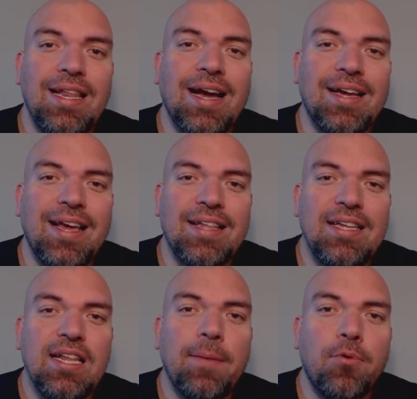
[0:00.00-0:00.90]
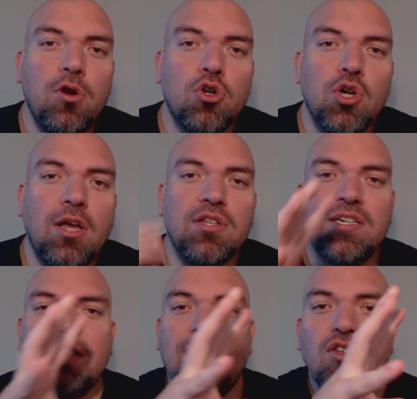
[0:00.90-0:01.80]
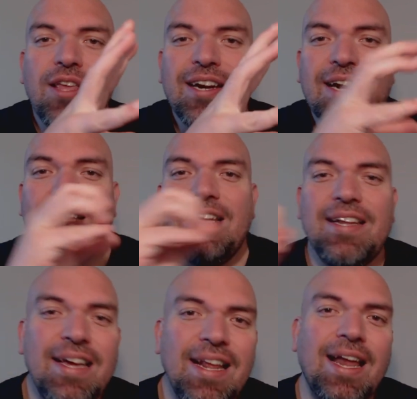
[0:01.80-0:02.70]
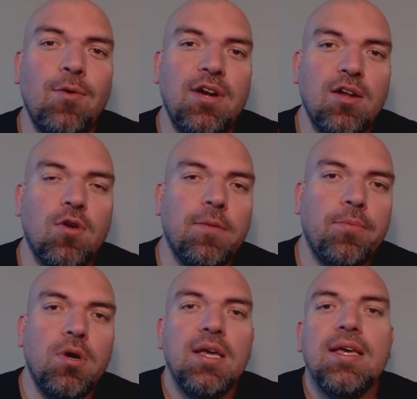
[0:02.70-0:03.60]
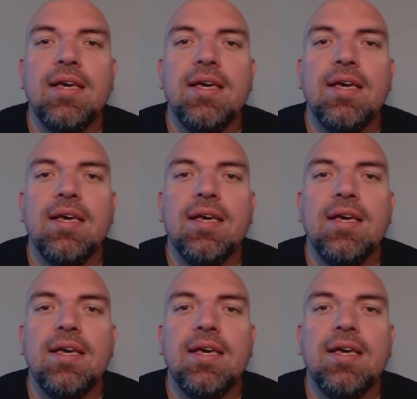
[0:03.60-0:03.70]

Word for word: y la creatina por el otro lado está tratando de retener el agua en el cuerpo,